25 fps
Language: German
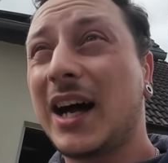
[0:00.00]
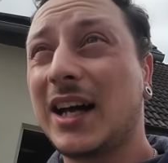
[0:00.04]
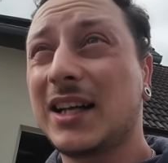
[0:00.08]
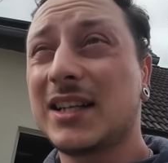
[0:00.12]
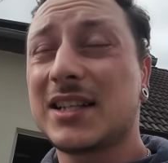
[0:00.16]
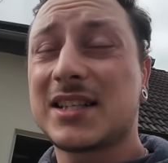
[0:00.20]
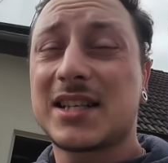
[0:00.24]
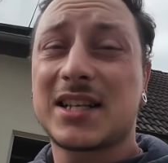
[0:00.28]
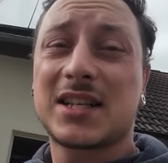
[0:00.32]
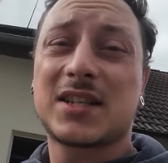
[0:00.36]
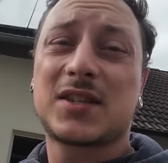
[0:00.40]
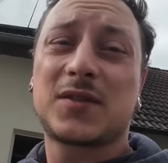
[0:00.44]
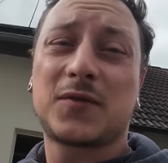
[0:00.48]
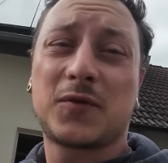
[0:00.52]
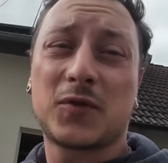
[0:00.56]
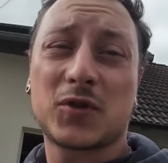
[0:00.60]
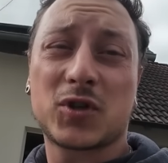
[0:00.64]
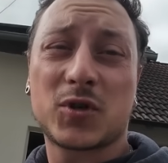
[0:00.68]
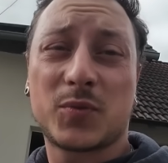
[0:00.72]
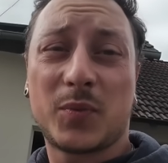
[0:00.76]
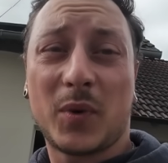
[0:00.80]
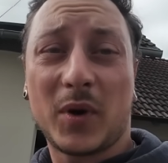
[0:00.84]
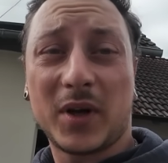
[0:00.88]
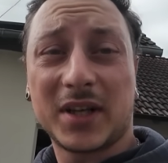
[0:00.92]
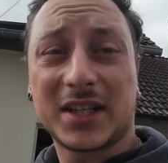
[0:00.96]
Allerdings für
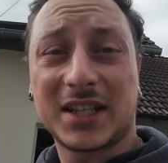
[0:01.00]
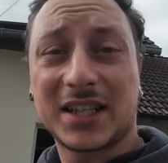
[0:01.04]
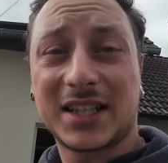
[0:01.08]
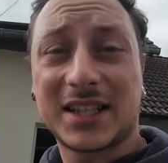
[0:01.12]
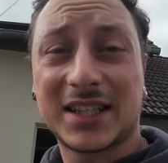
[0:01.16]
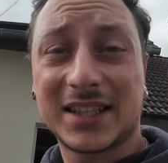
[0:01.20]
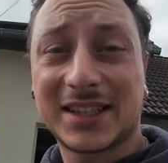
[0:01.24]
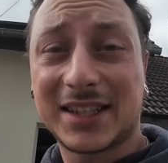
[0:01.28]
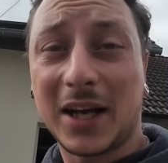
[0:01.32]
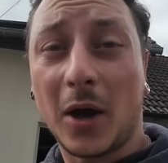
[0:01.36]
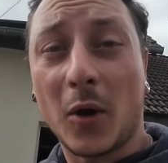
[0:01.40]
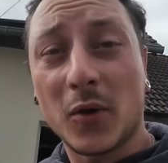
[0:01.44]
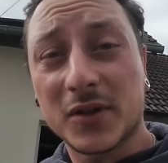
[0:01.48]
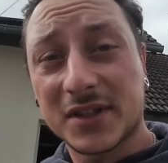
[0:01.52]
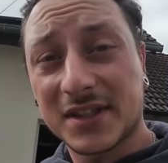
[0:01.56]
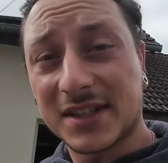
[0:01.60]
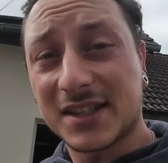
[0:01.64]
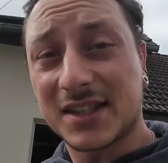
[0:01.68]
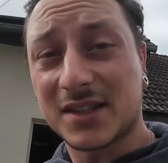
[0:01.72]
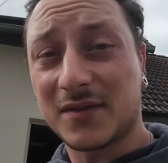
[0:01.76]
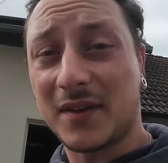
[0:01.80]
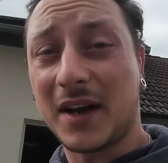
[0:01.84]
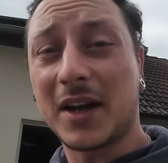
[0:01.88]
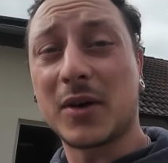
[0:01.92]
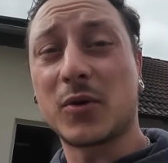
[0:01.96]
sportliche
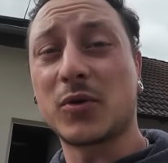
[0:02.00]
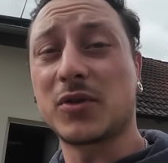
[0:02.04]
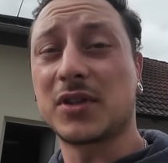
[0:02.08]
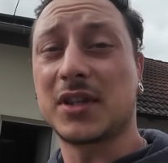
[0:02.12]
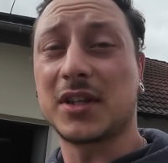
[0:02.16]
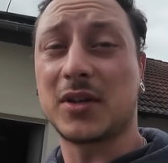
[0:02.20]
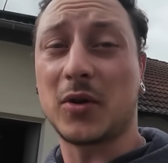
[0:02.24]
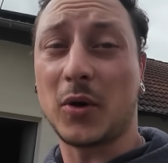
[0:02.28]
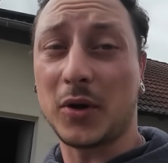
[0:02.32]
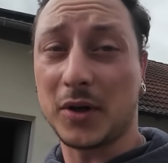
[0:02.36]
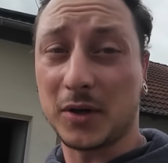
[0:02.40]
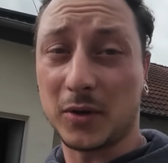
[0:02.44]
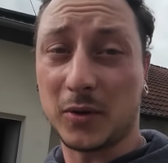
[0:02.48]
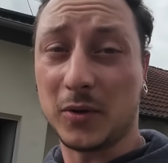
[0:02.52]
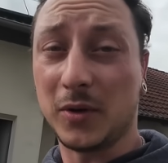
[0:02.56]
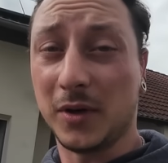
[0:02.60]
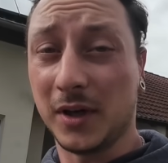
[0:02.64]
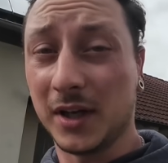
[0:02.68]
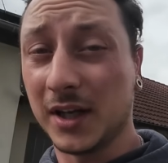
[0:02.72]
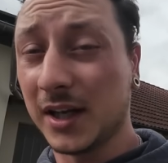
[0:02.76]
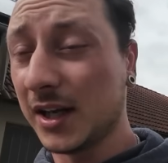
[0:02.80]
1200 Euro.